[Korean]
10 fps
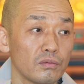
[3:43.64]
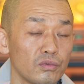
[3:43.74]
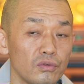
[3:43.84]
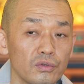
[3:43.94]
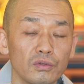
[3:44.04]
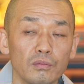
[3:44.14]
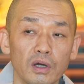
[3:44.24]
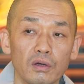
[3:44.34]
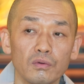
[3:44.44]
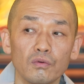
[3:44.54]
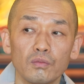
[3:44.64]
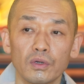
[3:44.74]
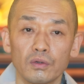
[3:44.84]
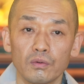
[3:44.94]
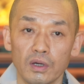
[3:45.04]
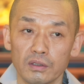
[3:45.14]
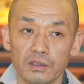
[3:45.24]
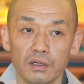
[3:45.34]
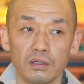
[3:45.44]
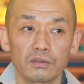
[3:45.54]
불교는 마음 공부라고
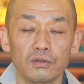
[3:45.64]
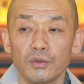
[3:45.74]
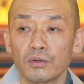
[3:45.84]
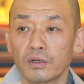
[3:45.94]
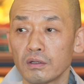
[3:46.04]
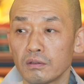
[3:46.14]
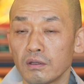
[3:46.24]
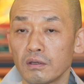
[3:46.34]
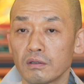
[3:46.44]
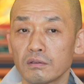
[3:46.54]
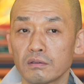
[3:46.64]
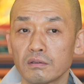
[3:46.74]
항상 설명을 하는데